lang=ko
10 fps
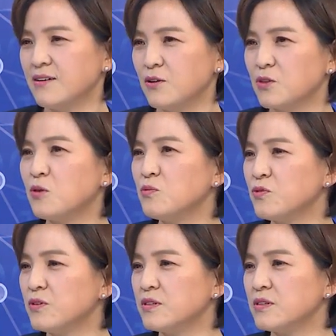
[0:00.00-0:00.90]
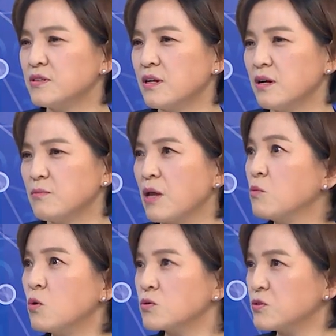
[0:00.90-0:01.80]
어떤 분들은
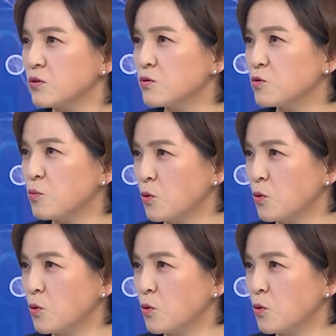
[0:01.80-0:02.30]
맹목적으로